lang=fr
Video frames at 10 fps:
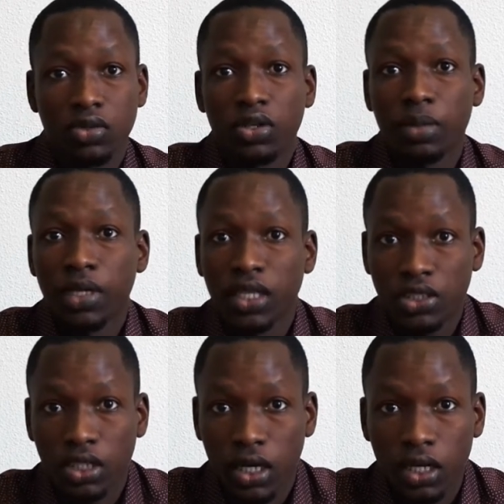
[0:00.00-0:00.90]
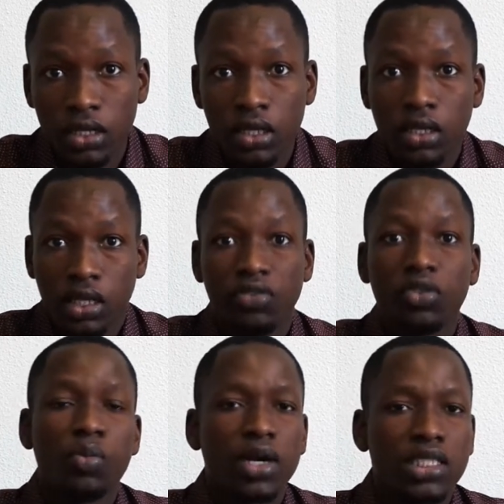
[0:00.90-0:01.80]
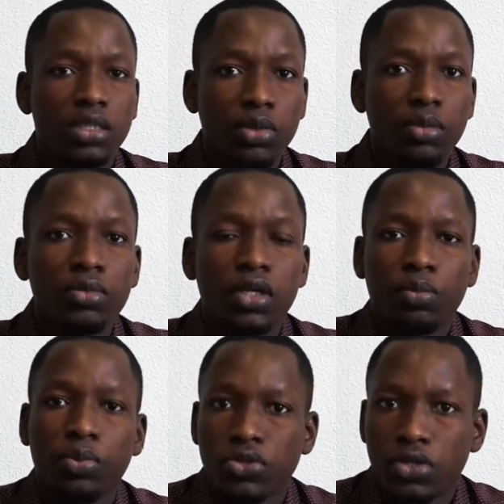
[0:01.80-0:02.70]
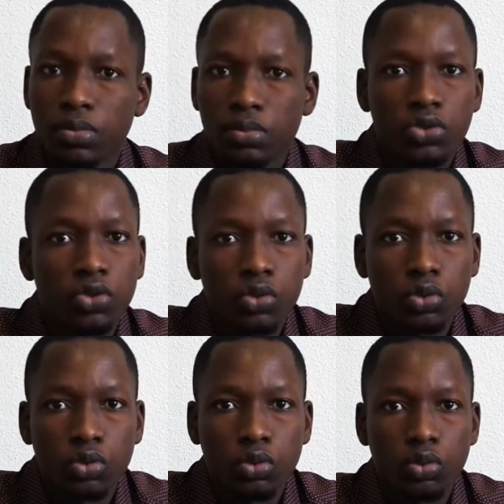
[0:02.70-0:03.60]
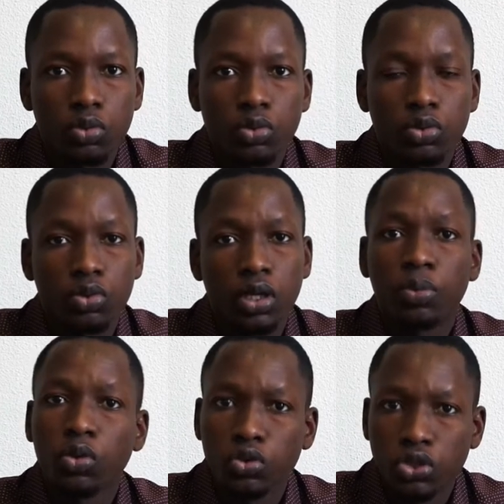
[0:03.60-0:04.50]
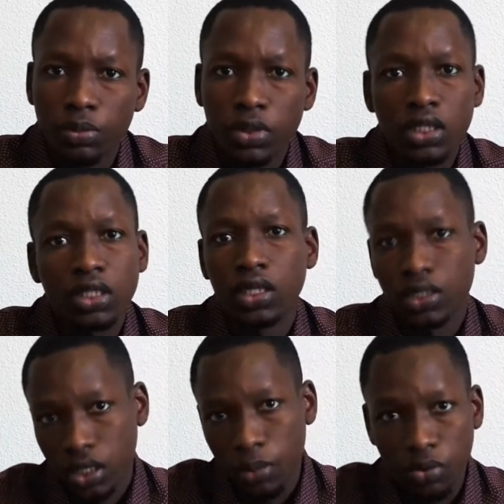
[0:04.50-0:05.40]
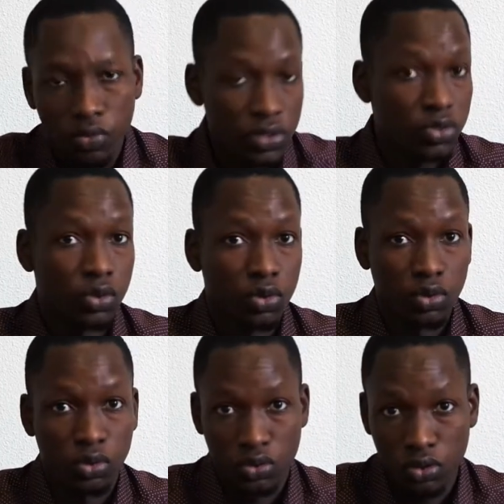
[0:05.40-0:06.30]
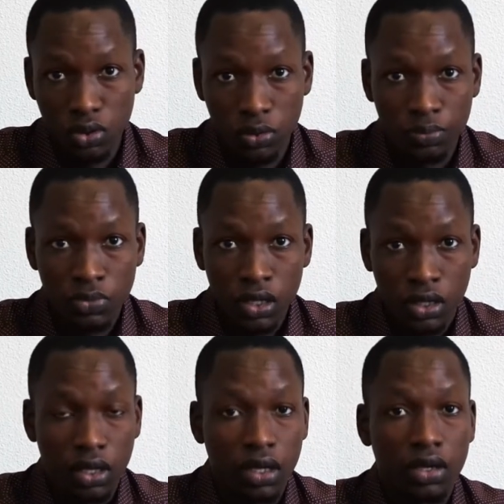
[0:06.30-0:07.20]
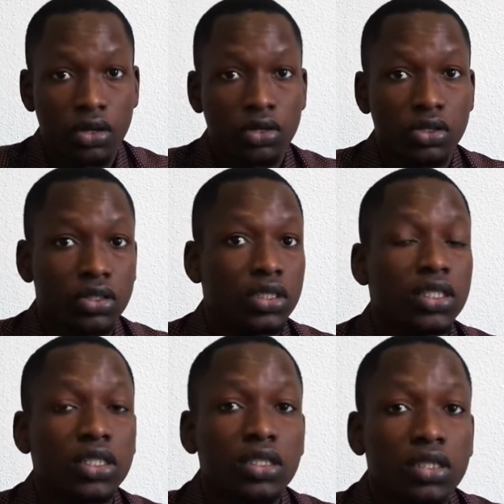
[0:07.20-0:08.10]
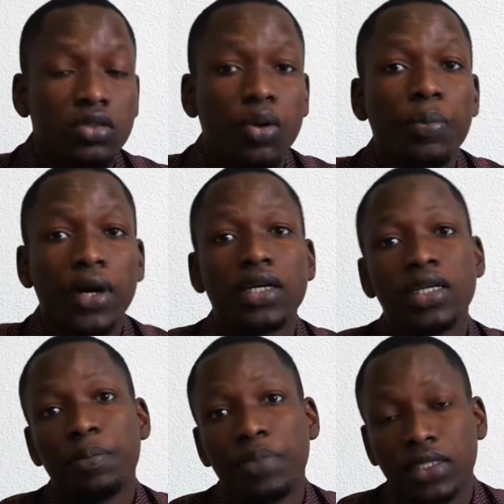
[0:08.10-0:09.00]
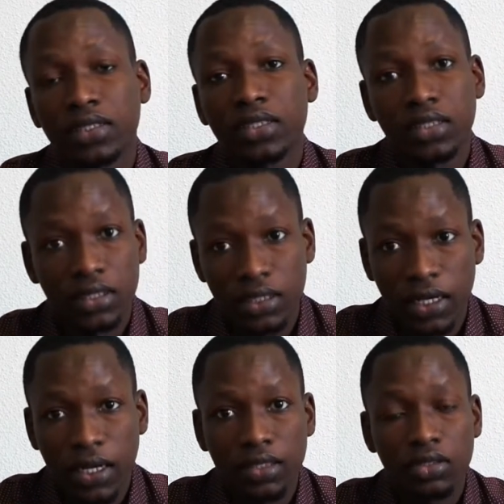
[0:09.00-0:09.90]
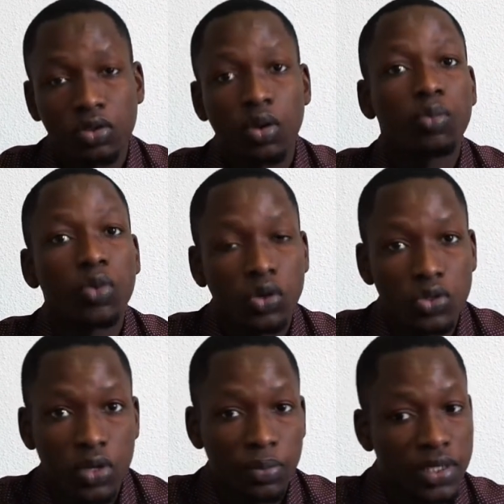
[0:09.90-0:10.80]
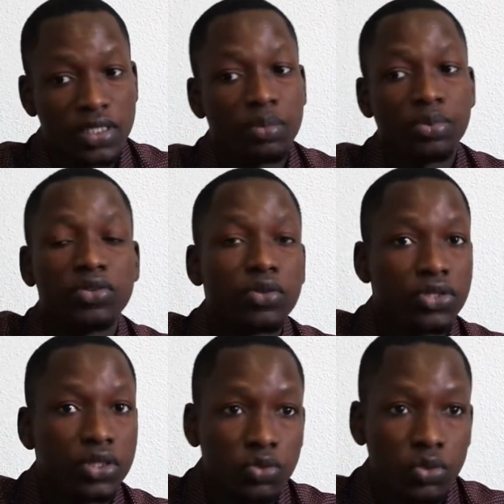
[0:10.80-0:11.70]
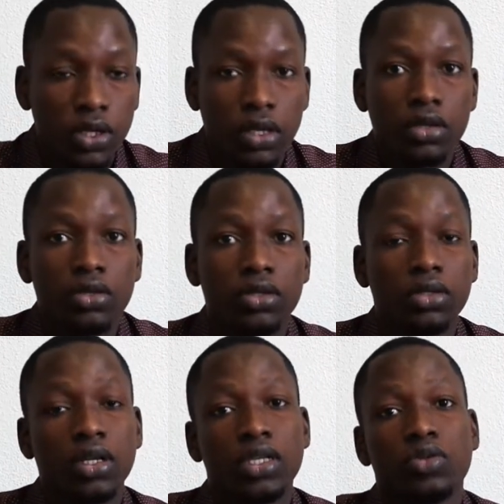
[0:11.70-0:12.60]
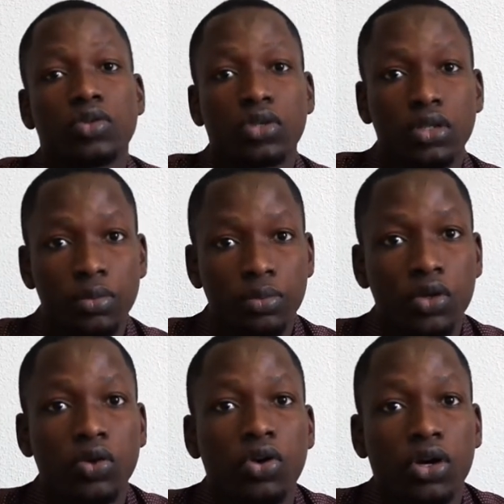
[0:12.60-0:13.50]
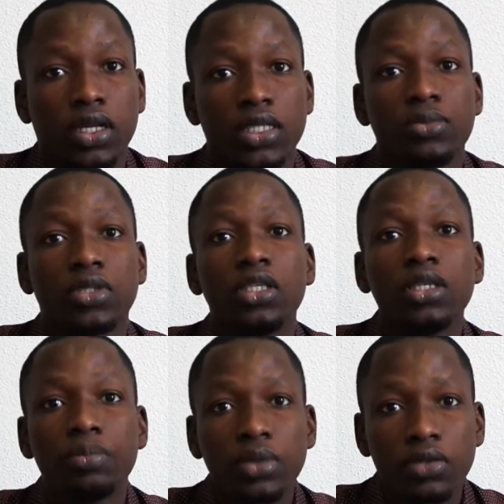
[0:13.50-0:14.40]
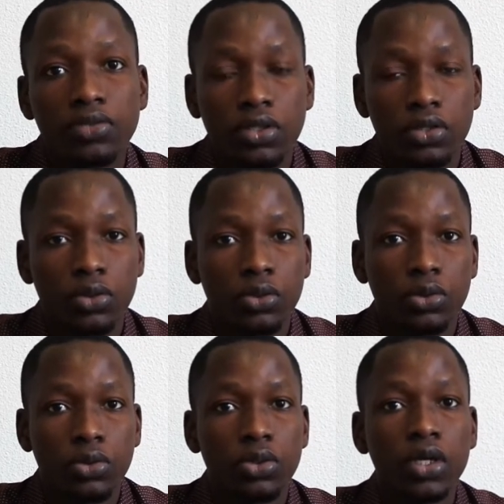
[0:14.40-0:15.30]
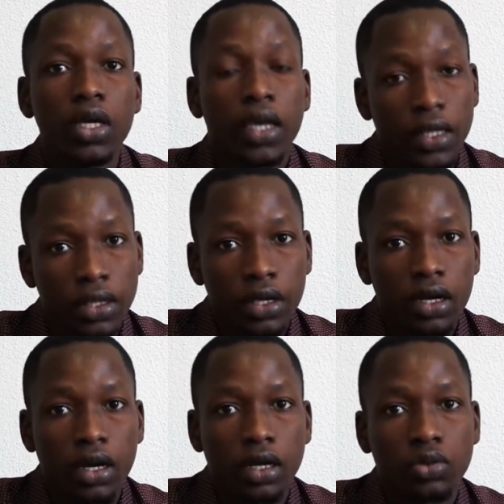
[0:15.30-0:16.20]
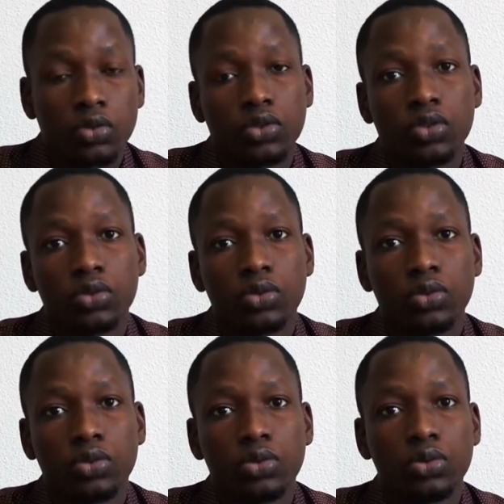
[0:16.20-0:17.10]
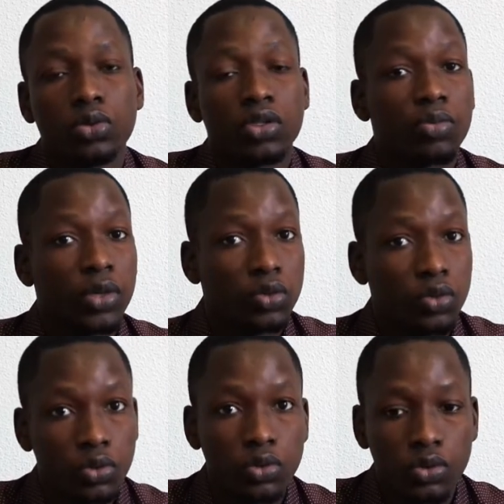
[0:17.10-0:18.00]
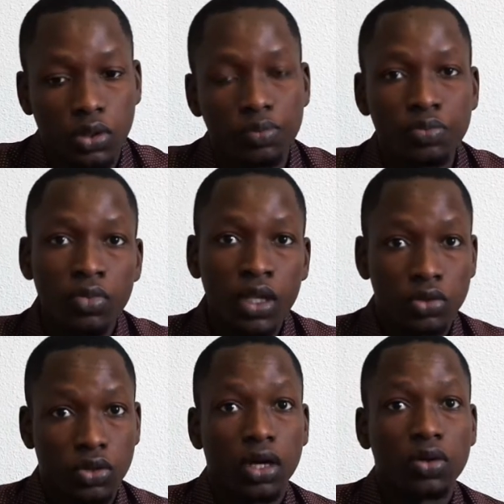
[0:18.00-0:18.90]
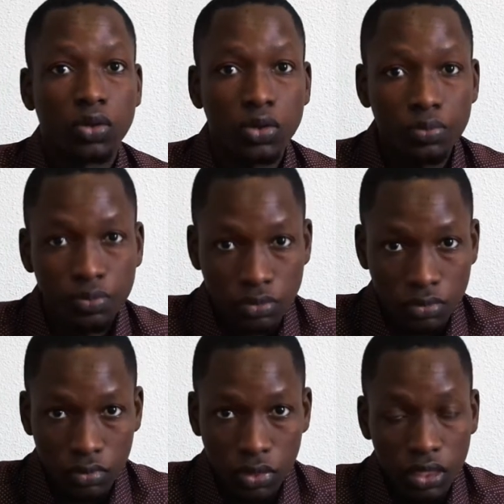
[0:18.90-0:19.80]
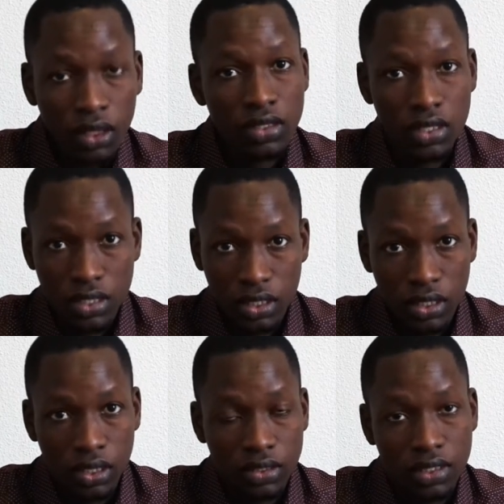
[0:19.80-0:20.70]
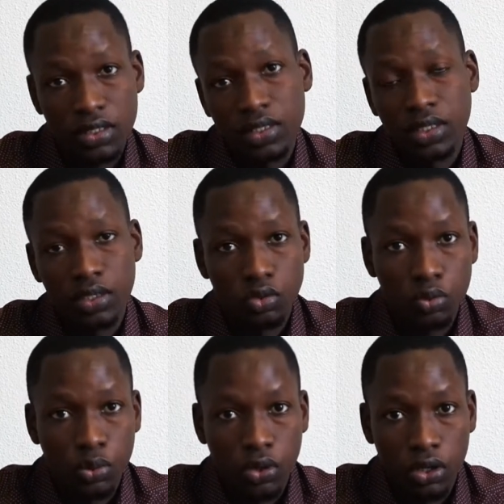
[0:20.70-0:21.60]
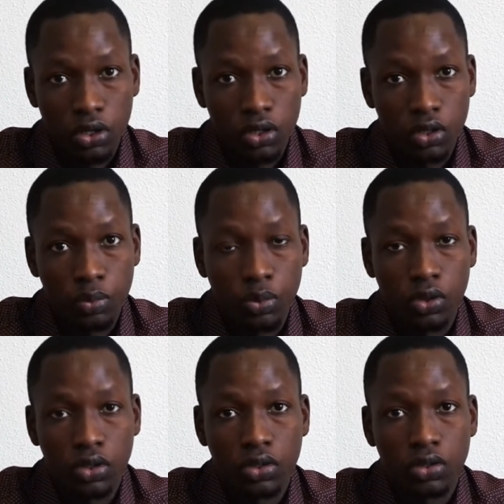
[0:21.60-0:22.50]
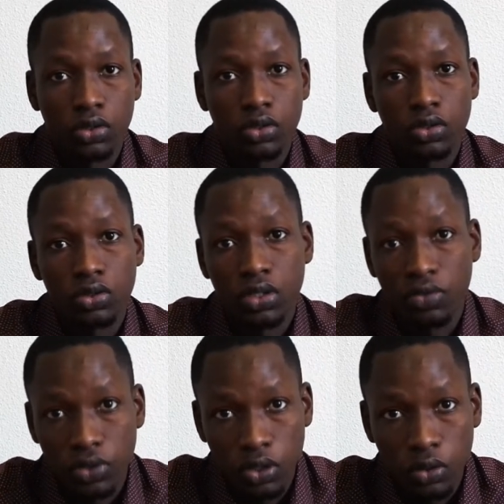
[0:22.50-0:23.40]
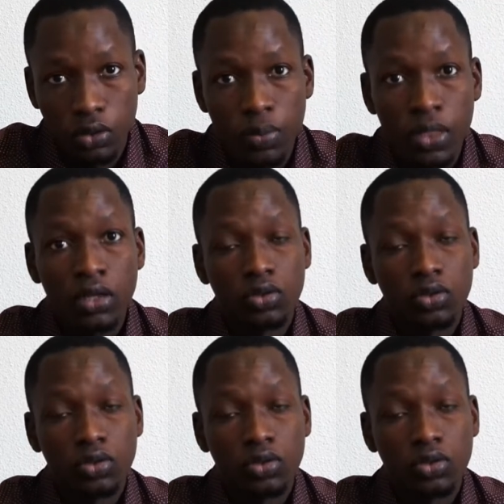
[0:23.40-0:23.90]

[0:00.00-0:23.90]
Donc de manière générale, éviter au maximum possible de, les produits chimiques qui déjà approvisionnent nos sols et euh, qui euh, n'ont pas un impact euh, direct comme on le souhaite, parce qu'ils peuvent aussi tuer les autres micro-organismes qui peuvent aider à notre, au développement de nos cultures. Donc en gros, c'était tout pour, pour cette vidéo.